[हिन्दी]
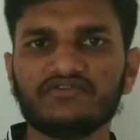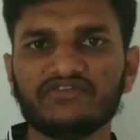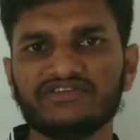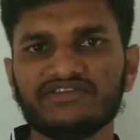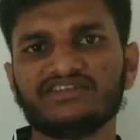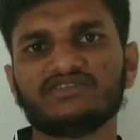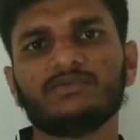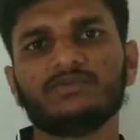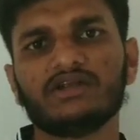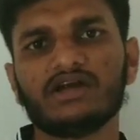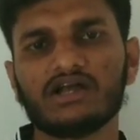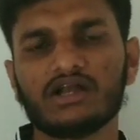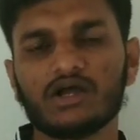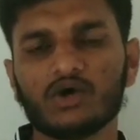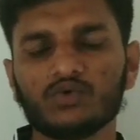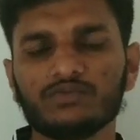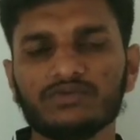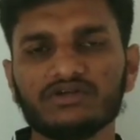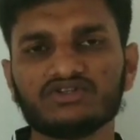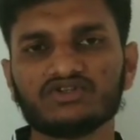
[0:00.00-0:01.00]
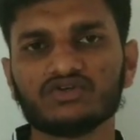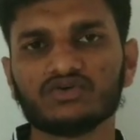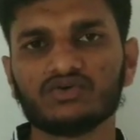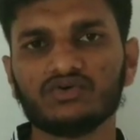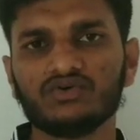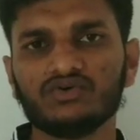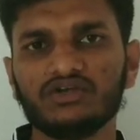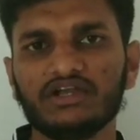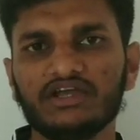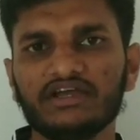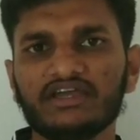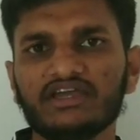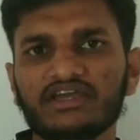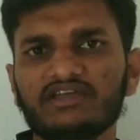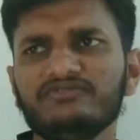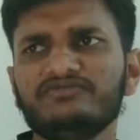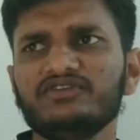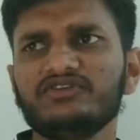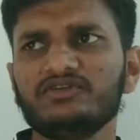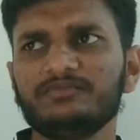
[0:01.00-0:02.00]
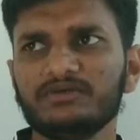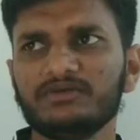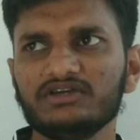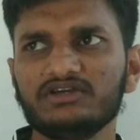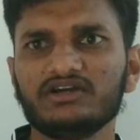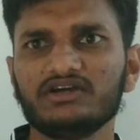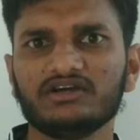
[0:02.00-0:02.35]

फिजिक्स पढ़ा रहा हूँ बच्चों को लेकिन फिर भी